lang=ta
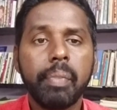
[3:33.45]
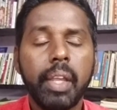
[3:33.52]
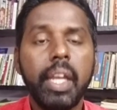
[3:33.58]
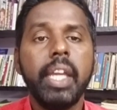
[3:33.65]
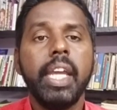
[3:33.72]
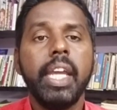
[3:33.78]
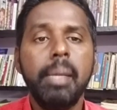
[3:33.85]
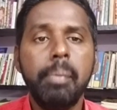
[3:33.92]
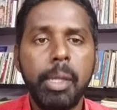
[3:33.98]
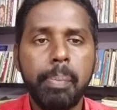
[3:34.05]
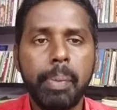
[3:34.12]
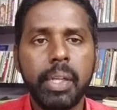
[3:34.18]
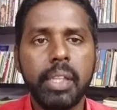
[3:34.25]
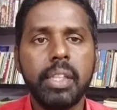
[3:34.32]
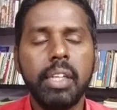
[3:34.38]
ஏன்னா
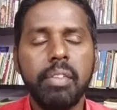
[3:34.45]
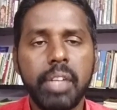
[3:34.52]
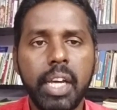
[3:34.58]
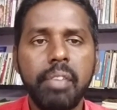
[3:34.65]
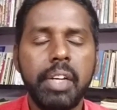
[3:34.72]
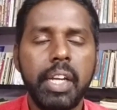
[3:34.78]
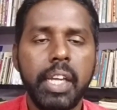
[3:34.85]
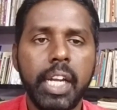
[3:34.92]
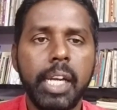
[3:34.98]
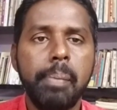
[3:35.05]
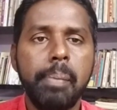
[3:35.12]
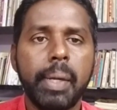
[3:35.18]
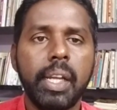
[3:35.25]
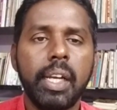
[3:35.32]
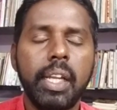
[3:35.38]
எளிமைப்படுத்தி வினா விடை
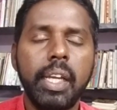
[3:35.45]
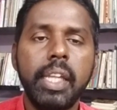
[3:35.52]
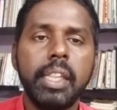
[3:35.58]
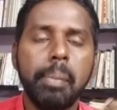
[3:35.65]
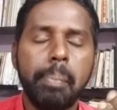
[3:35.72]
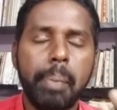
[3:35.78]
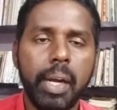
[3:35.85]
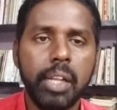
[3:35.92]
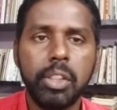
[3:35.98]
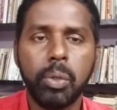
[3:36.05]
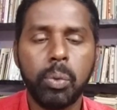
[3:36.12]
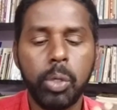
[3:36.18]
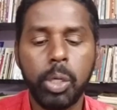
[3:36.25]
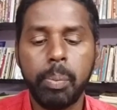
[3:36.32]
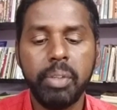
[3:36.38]
அடிப்படையில் இந்த பாடத்தை
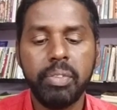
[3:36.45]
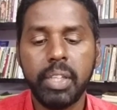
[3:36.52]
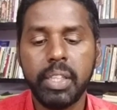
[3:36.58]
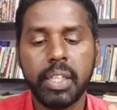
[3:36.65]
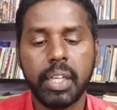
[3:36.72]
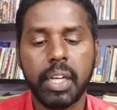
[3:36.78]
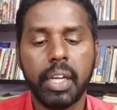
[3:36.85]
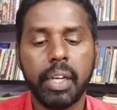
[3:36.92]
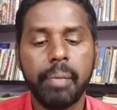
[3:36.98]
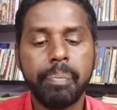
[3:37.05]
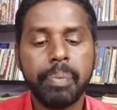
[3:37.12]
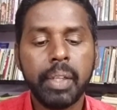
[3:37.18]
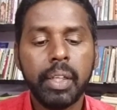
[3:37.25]
கொண்டு போய் சேர்த்துருக்கிறாங்க